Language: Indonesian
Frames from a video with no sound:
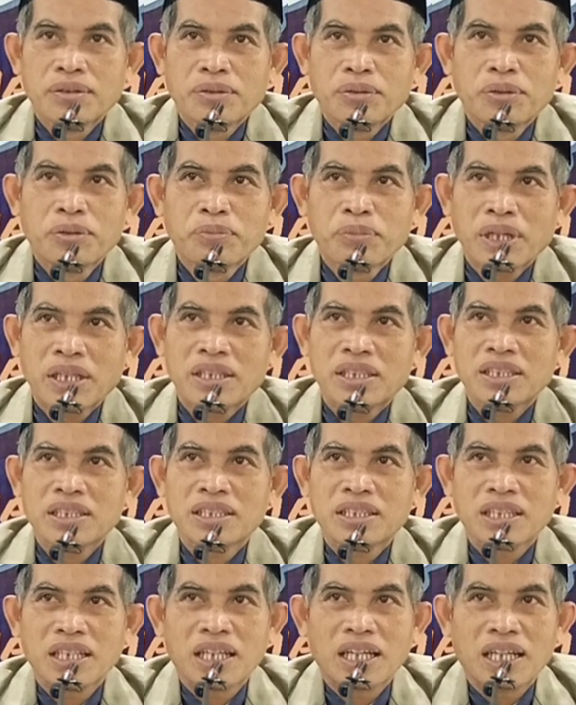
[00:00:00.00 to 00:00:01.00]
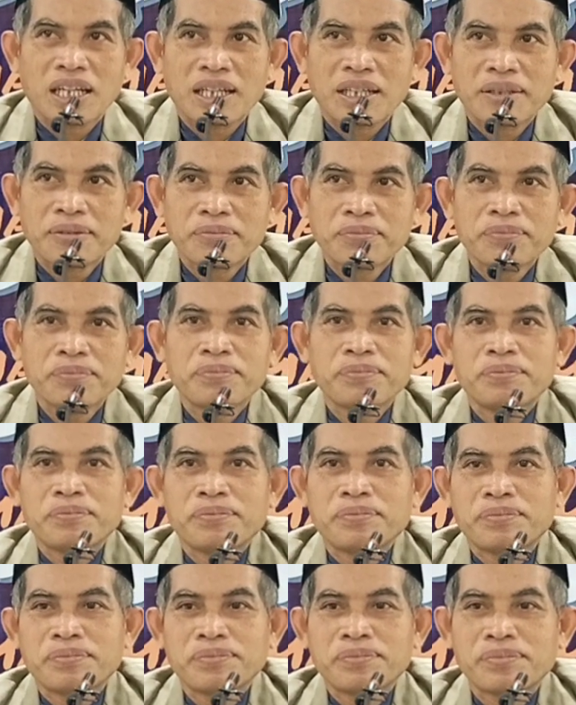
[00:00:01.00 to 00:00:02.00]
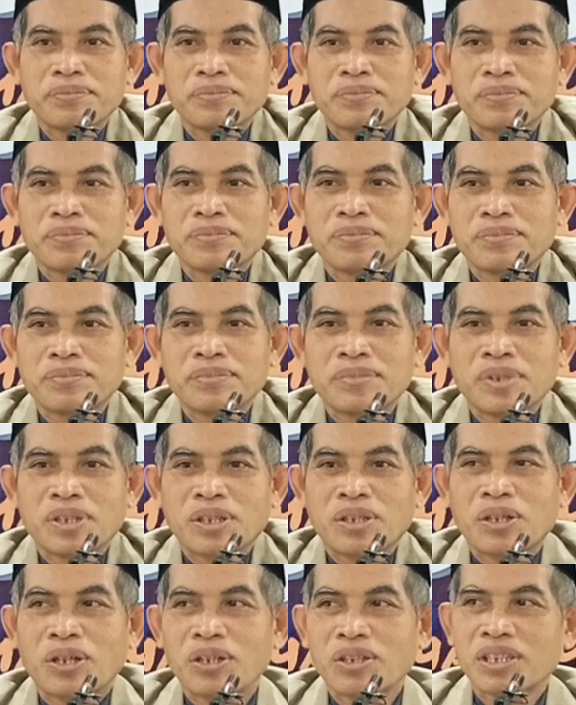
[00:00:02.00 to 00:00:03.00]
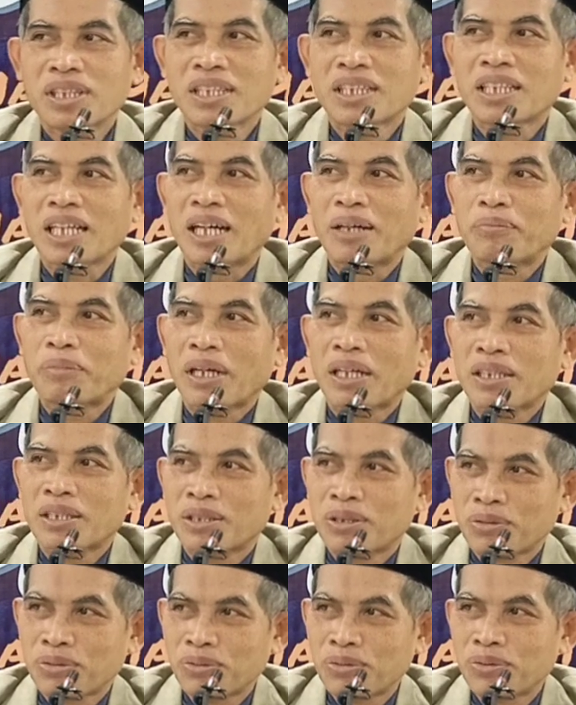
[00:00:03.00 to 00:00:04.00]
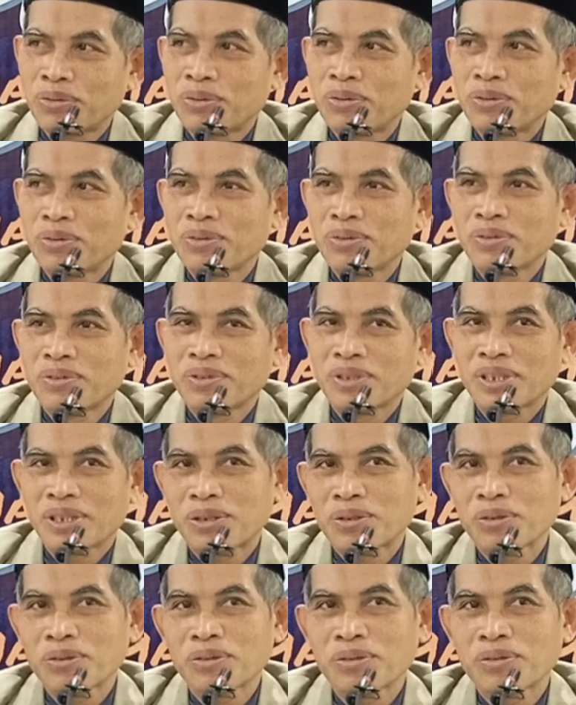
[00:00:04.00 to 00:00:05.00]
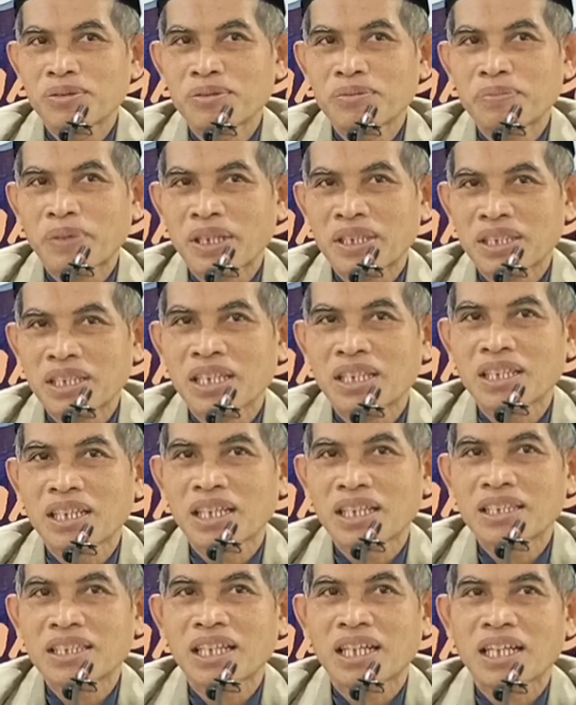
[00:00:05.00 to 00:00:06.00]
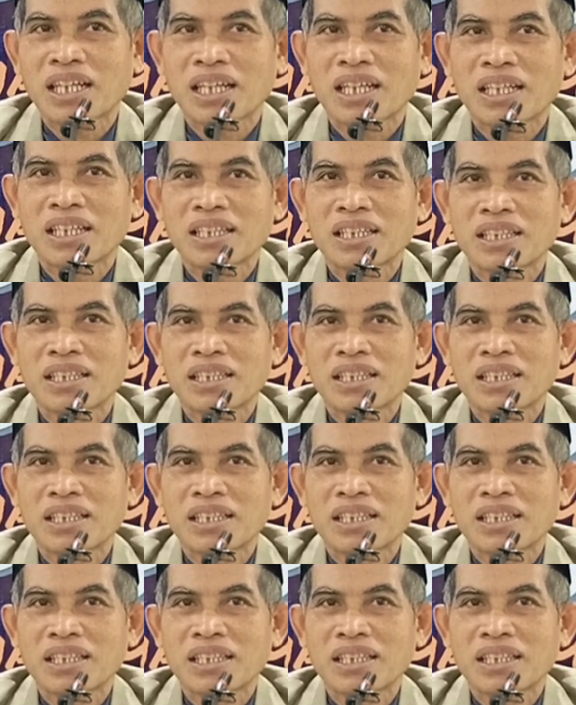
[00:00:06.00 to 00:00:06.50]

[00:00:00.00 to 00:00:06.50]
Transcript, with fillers: Umat Islam kok tidak maju itu pasti ada yang salah.